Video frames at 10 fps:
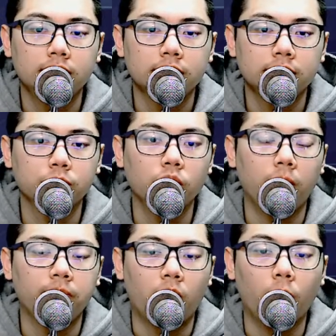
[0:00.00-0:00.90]
这不
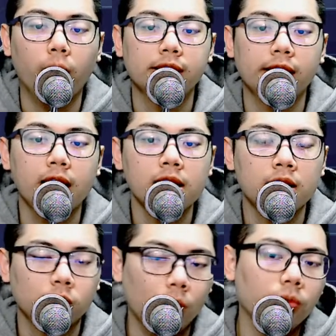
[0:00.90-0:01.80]
错，我未接
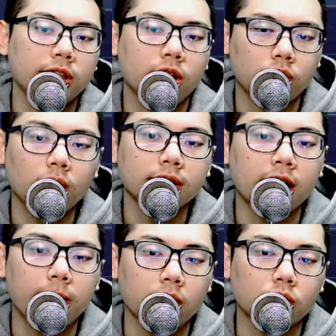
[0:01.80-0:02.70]
中中间
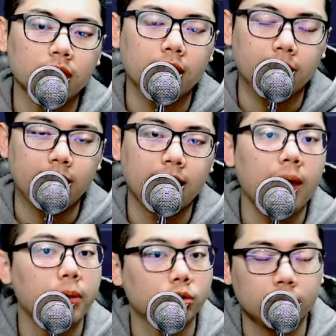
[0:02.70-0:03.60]
的没有说真的很低，但
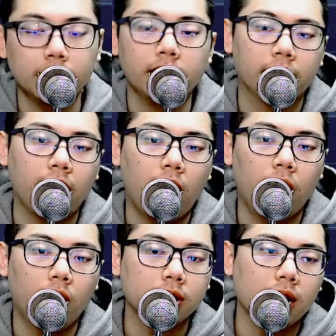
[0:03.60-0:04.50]
也没有说真的很高，
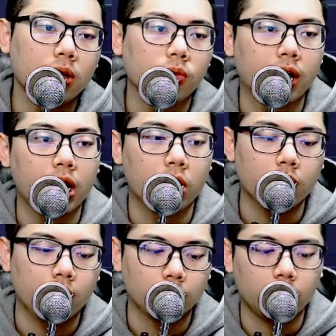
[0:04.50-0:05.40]
哦，这样个股你可以留
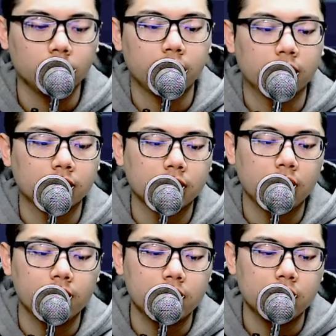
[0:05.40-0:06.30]
意哦，东简的先
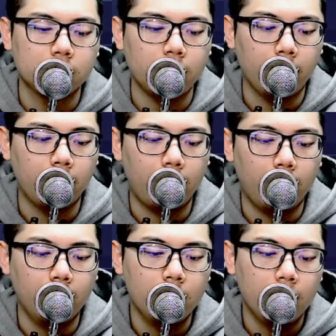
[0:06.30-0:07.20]
稍微记一下，好
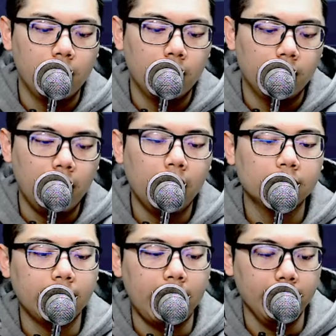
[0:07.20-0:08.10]
吧？那
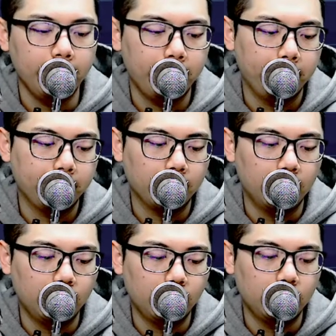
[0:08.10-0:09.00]
再来，
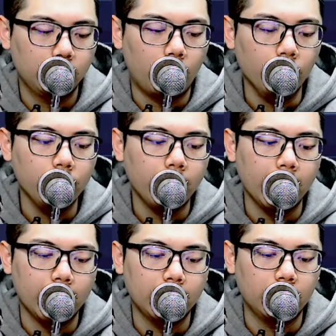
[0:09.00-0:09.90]
荣运刚刚
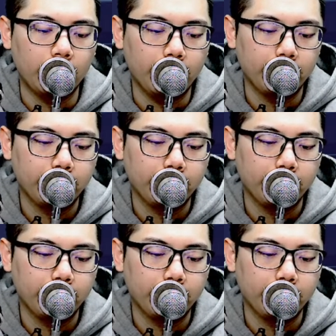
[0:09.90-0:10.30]
也看到了嘛，